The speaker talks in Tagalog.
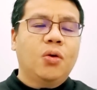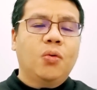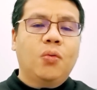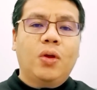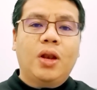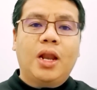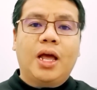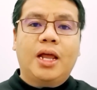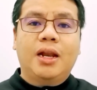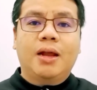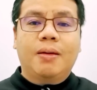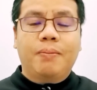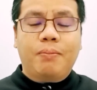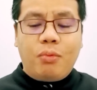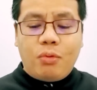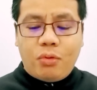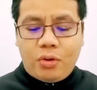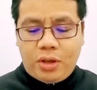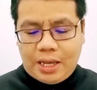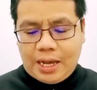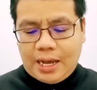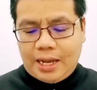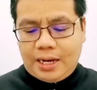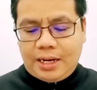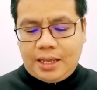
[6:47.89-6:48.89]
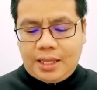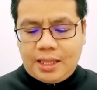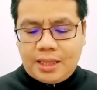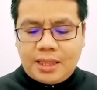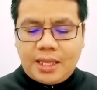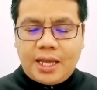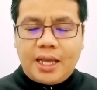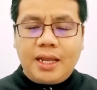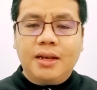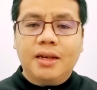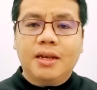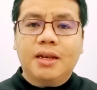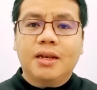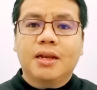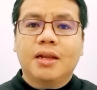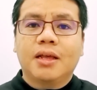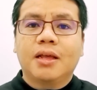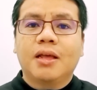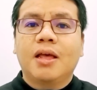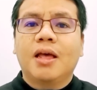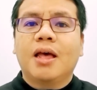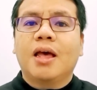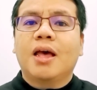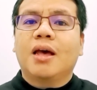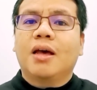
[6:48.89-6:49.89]
Wala na po yan. And then,
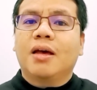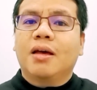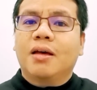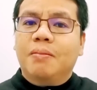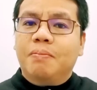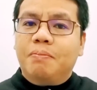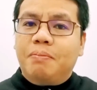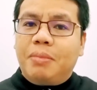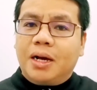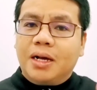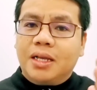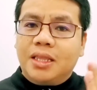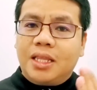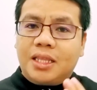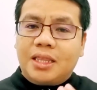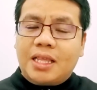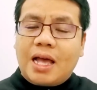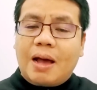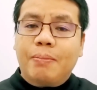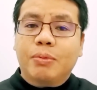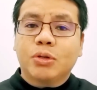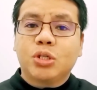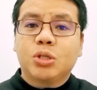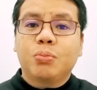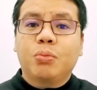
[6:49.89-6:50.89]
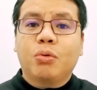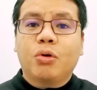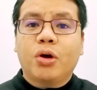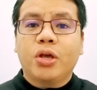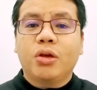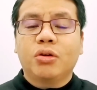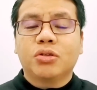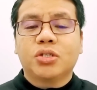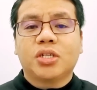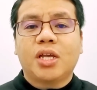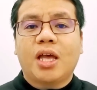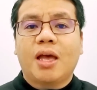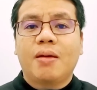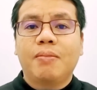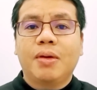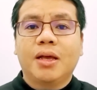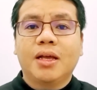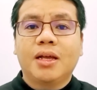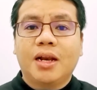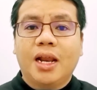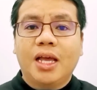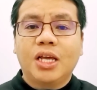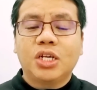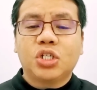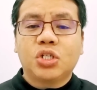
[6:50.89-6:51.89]
pag natapos po kayo sa
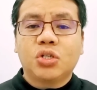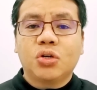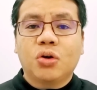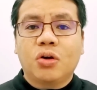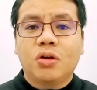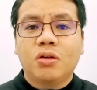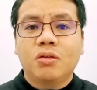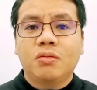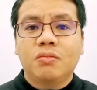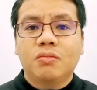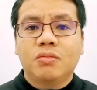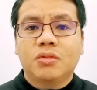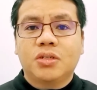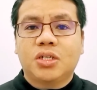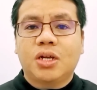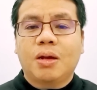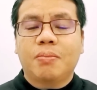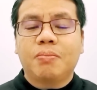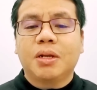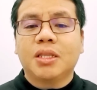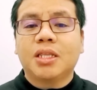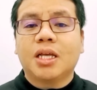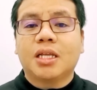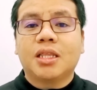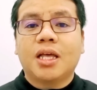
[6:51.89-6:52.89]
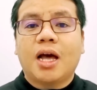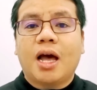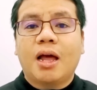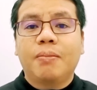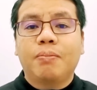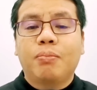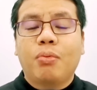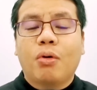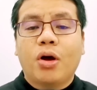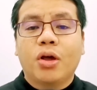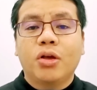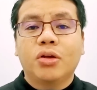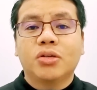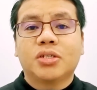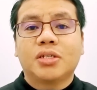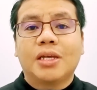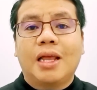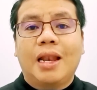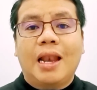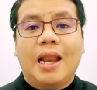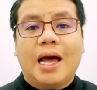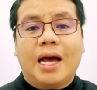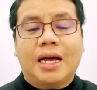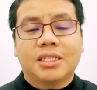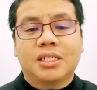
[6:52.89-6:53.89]
immigration, syempre dadaan po kayo
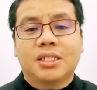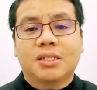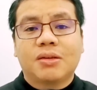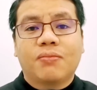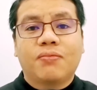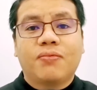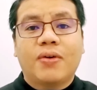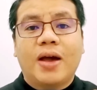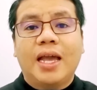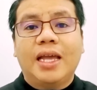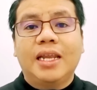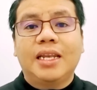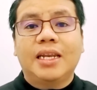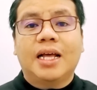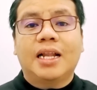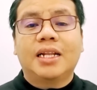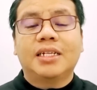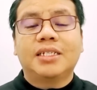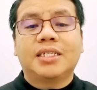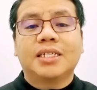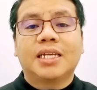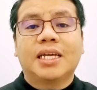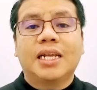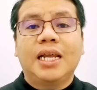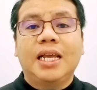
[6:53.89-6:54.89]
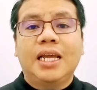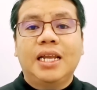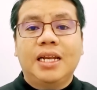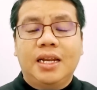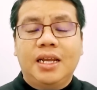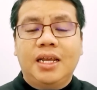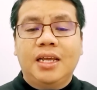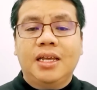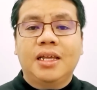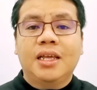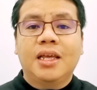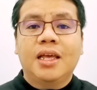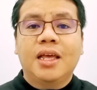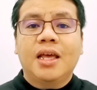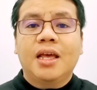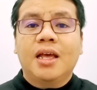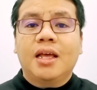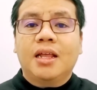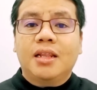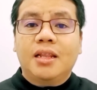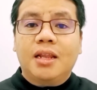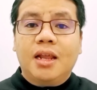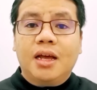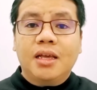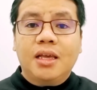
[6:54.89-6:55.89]
sa last final screening
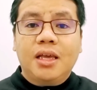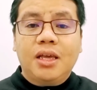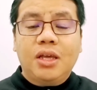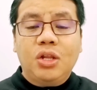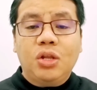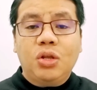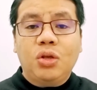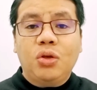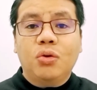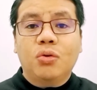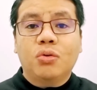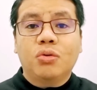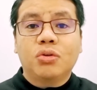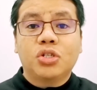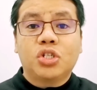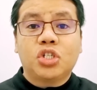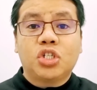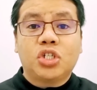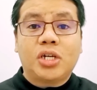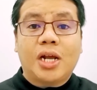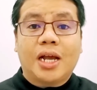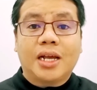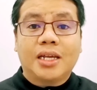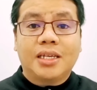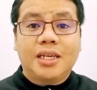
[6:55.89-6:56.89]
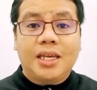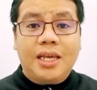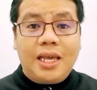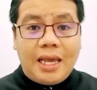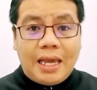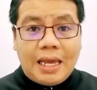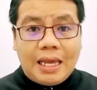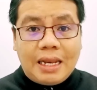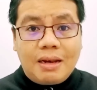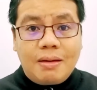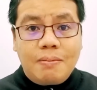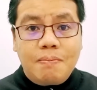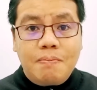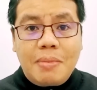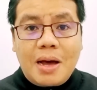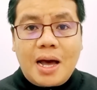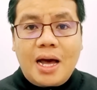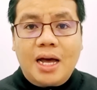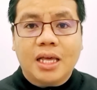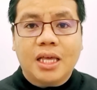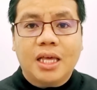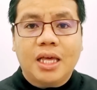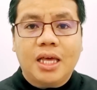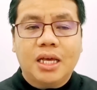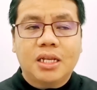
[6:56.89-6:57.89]
ng inyong check-in
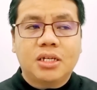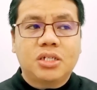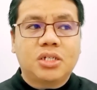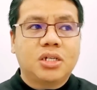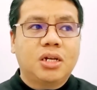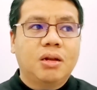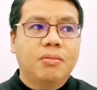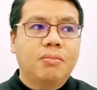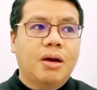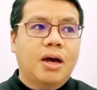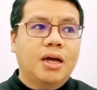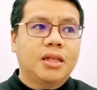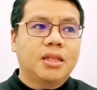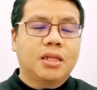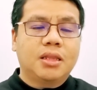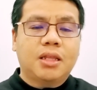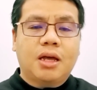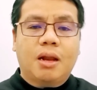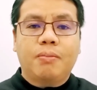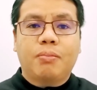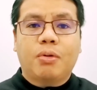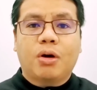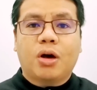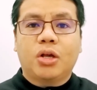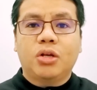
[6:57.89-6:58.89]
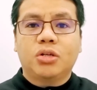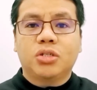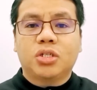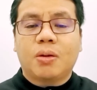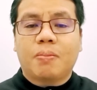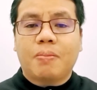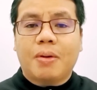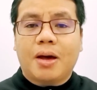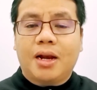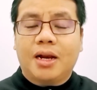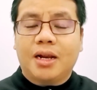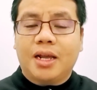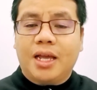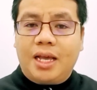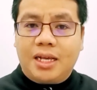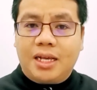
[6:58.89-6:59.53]
baggage, 'di ba? Dadaan po kayo sa parang